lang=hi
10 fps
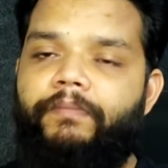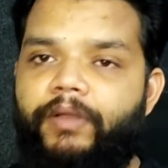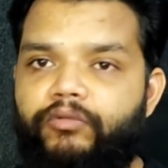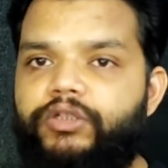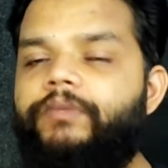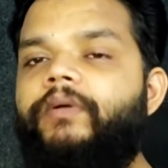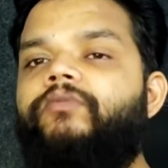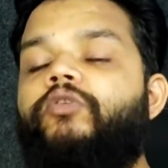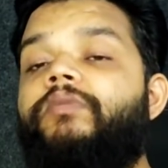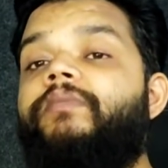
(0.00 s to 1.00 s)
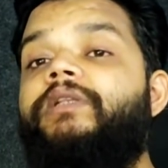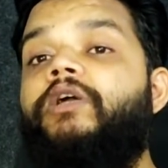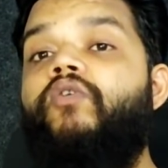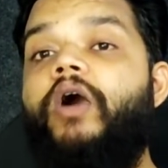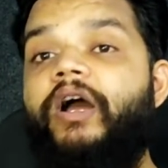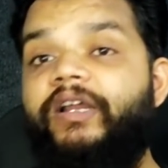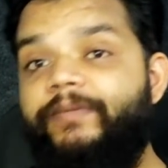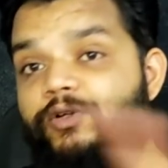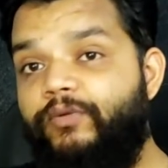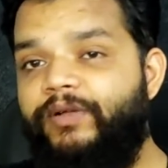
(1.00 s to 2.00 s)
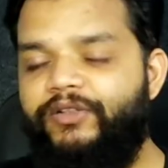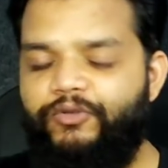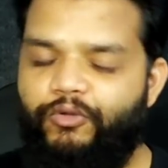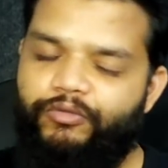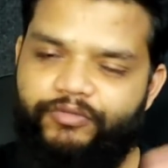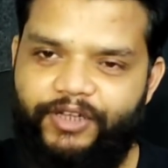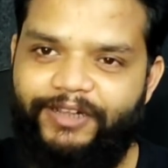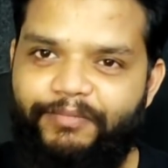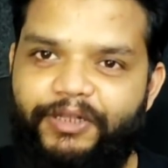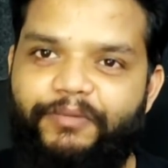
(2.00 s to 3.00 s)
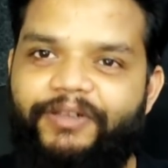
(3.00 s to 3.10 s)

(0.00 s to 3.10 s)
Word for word: मैं हूँ शिवम तो मैं मिलता हूँ अगले वीडियो में तो जयंत बंदे